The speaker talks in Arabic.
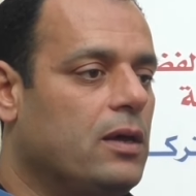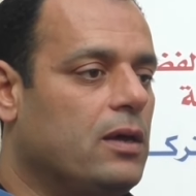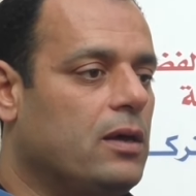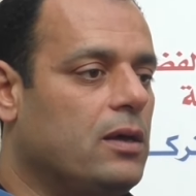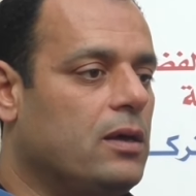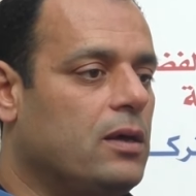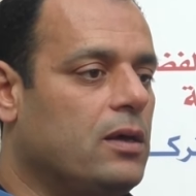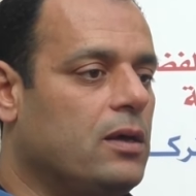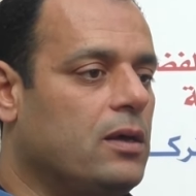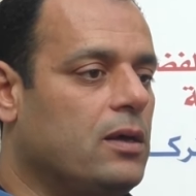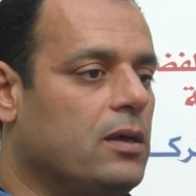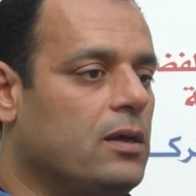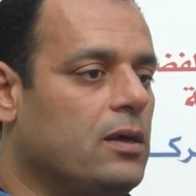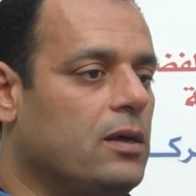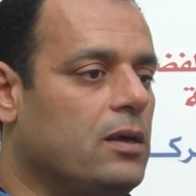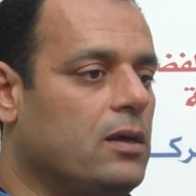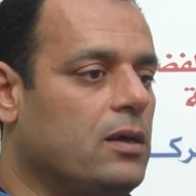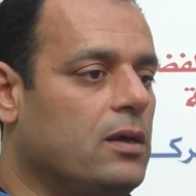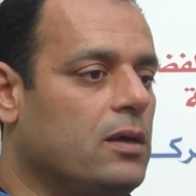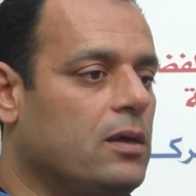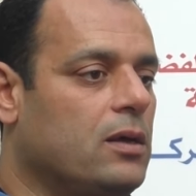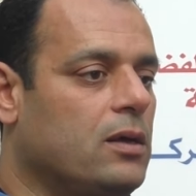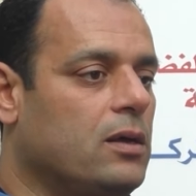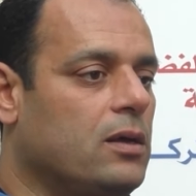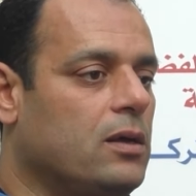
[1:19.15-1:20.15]

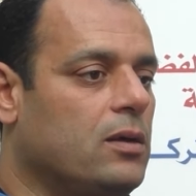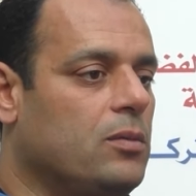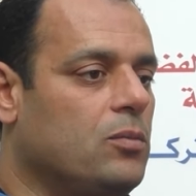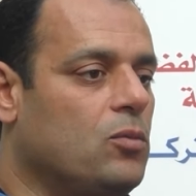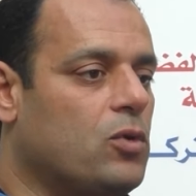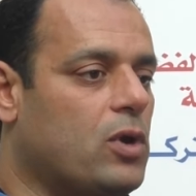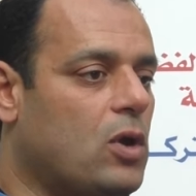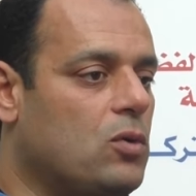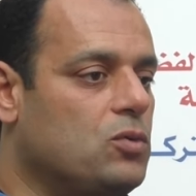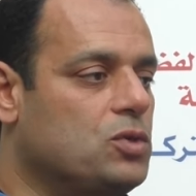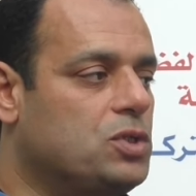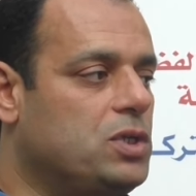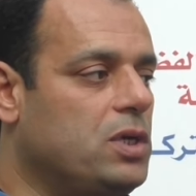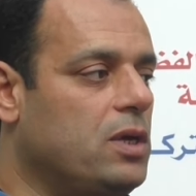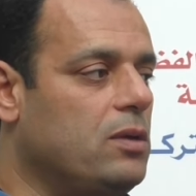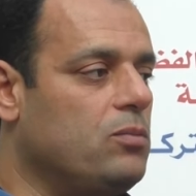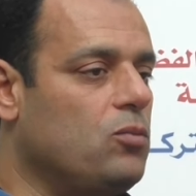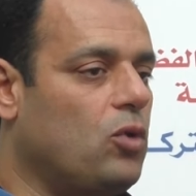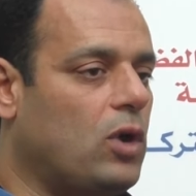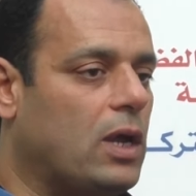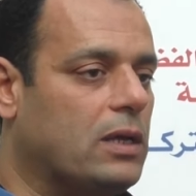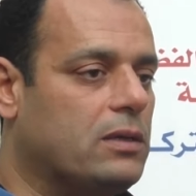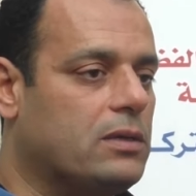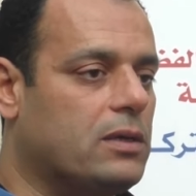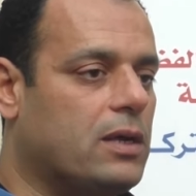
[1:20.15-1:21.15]
آه، مروجي
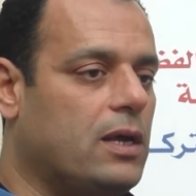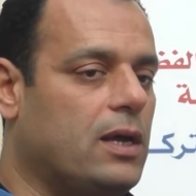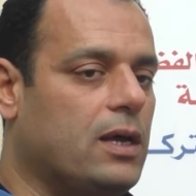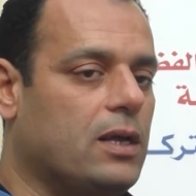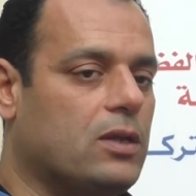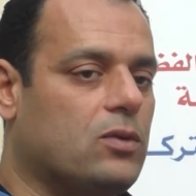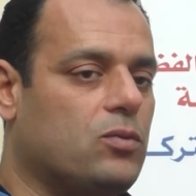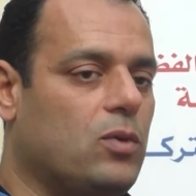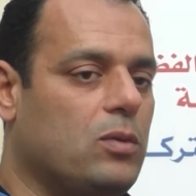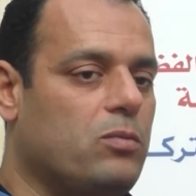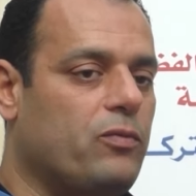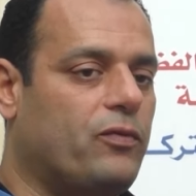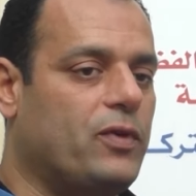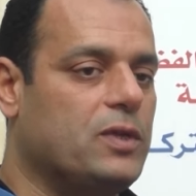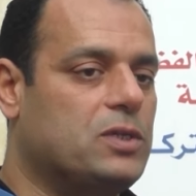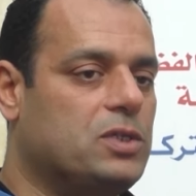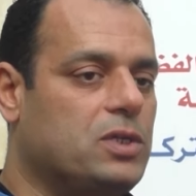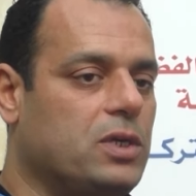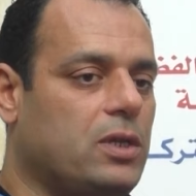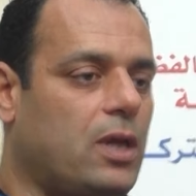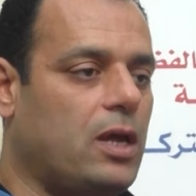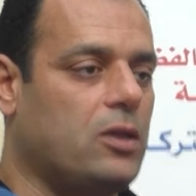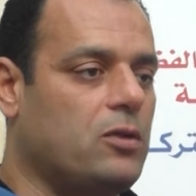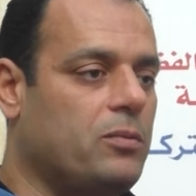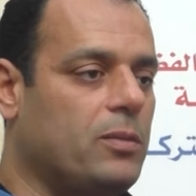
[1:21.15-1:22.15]
المخدرات
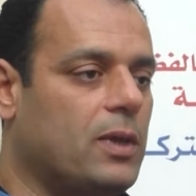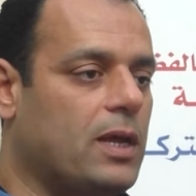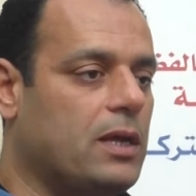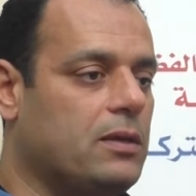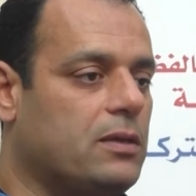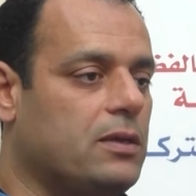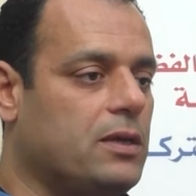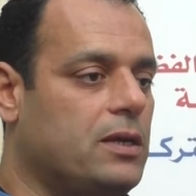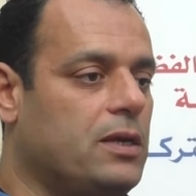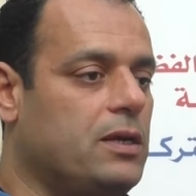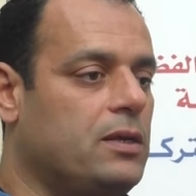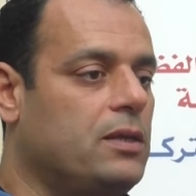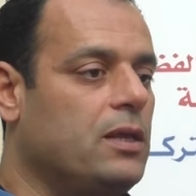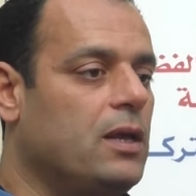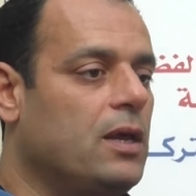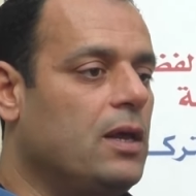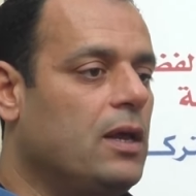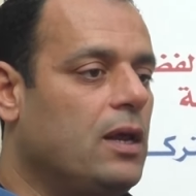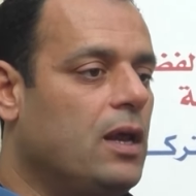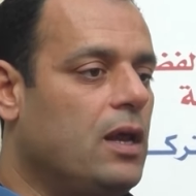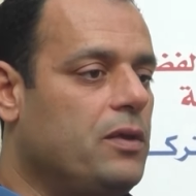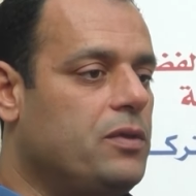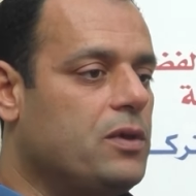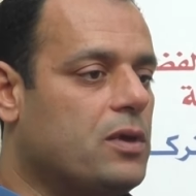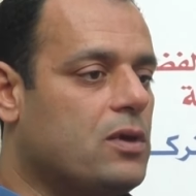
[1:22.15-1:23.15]
والمفتشين عنهم خطيرين
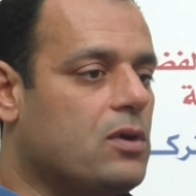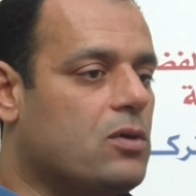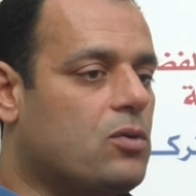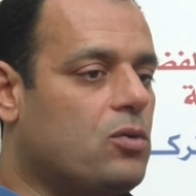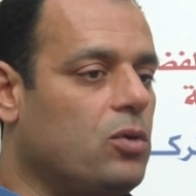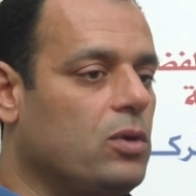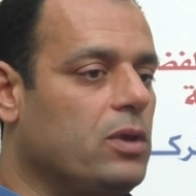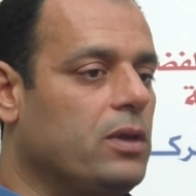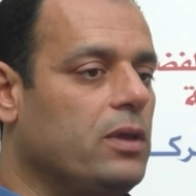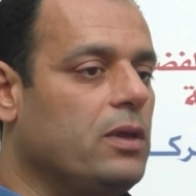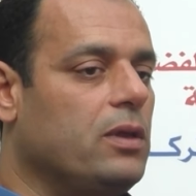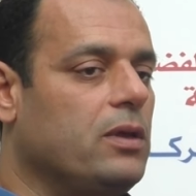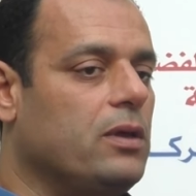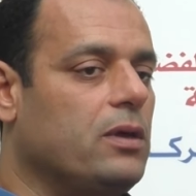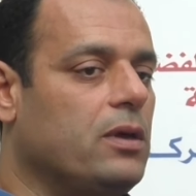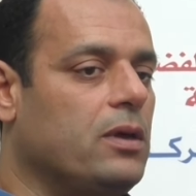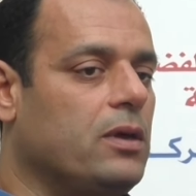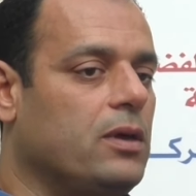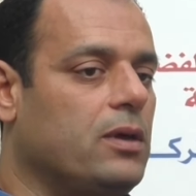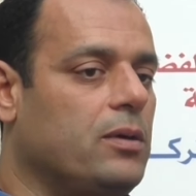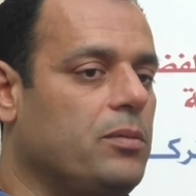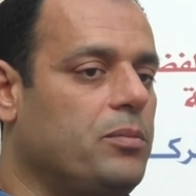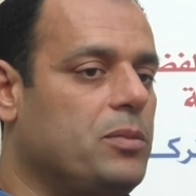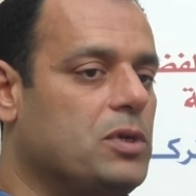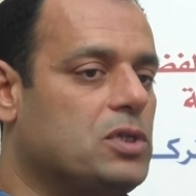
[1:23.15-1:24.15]
هذيك الكل
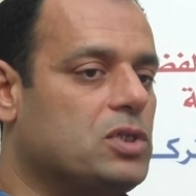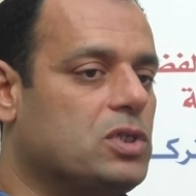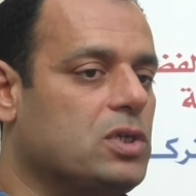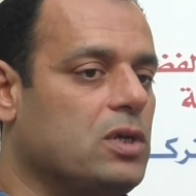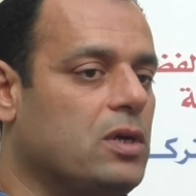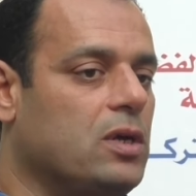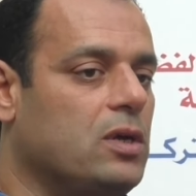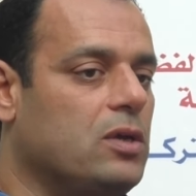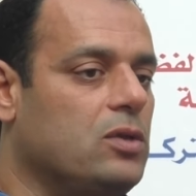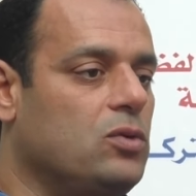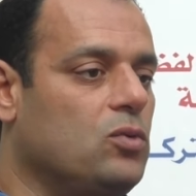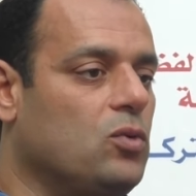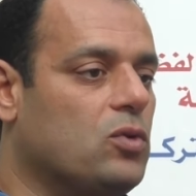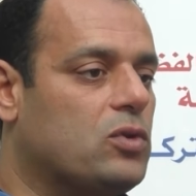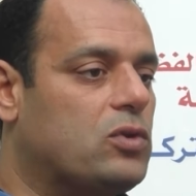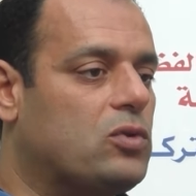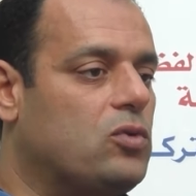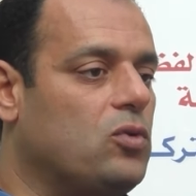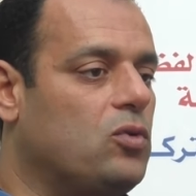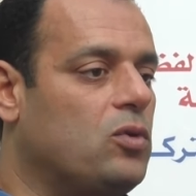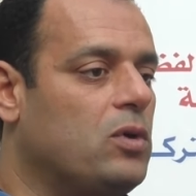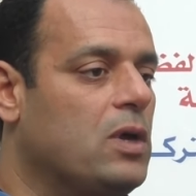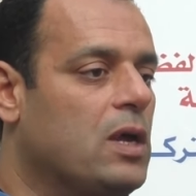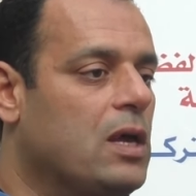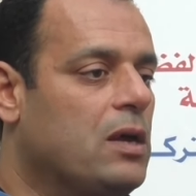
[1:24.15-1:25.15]
آه، باش
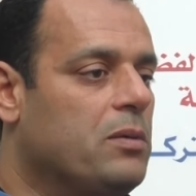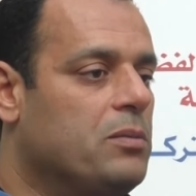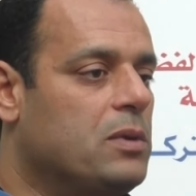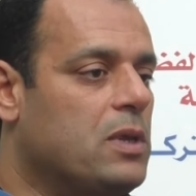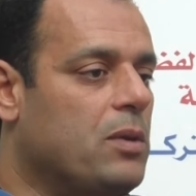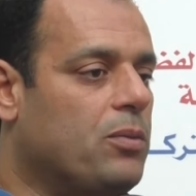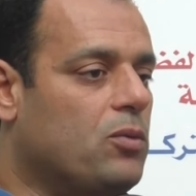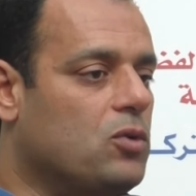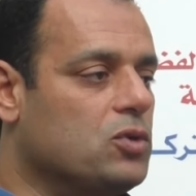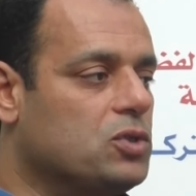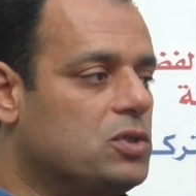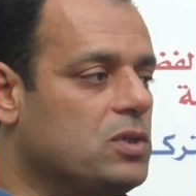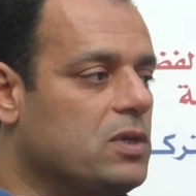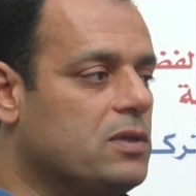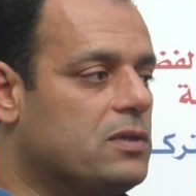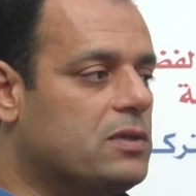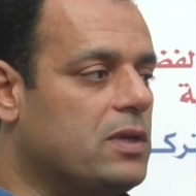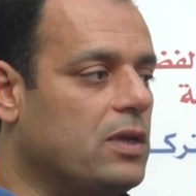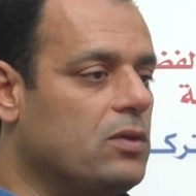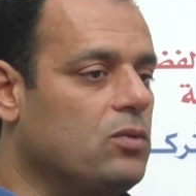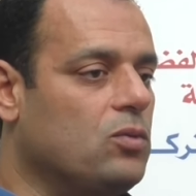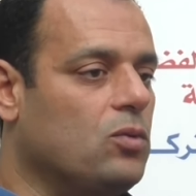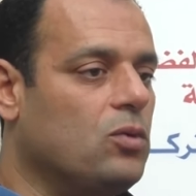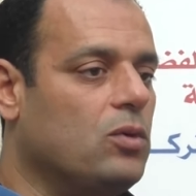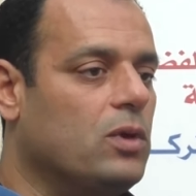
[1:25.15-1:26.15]
نوصلوا ما نبقوش
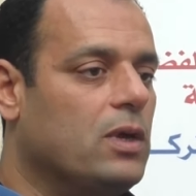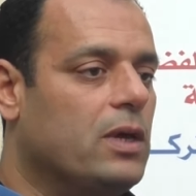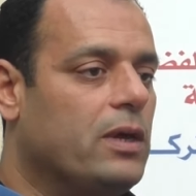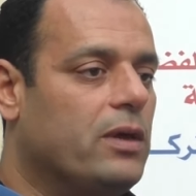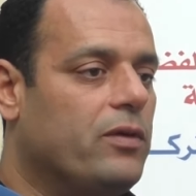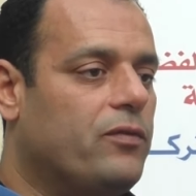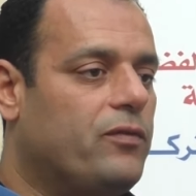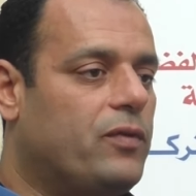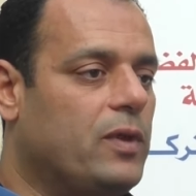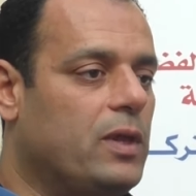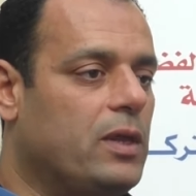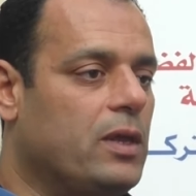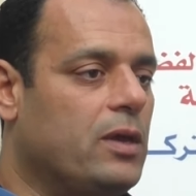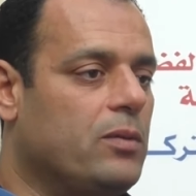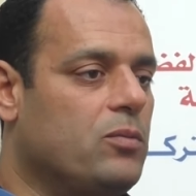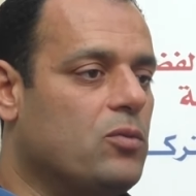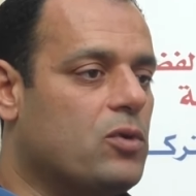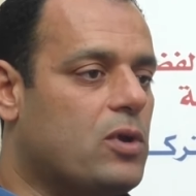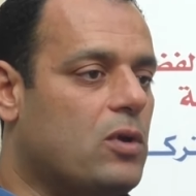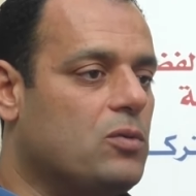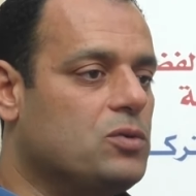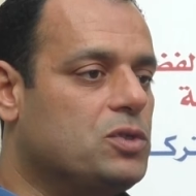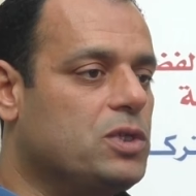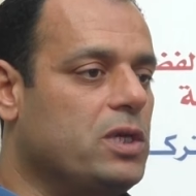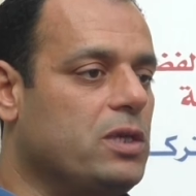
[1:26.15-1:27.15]
نستنوا في
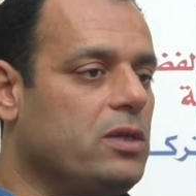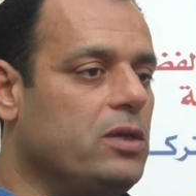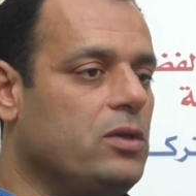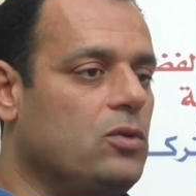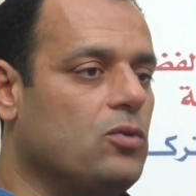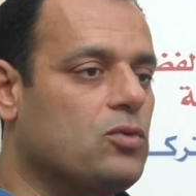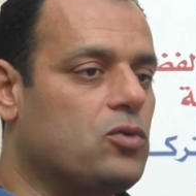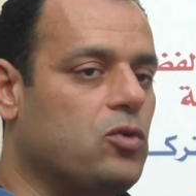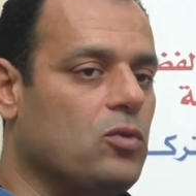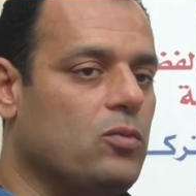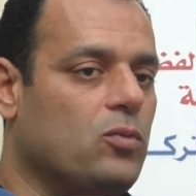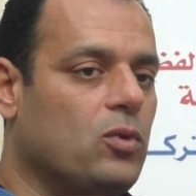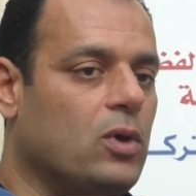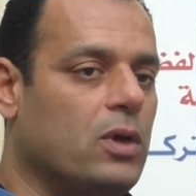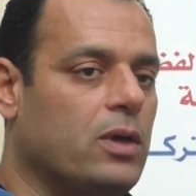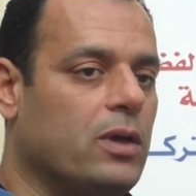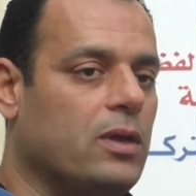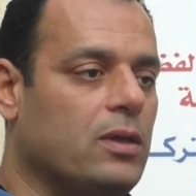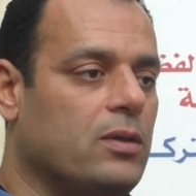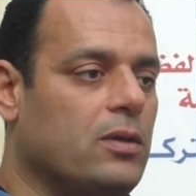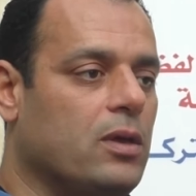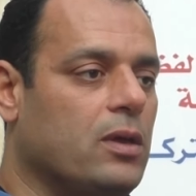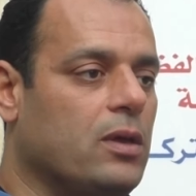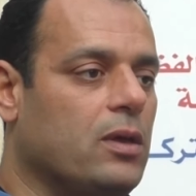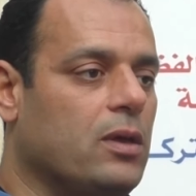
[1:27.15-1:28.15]
المروجين اللي يوصلوا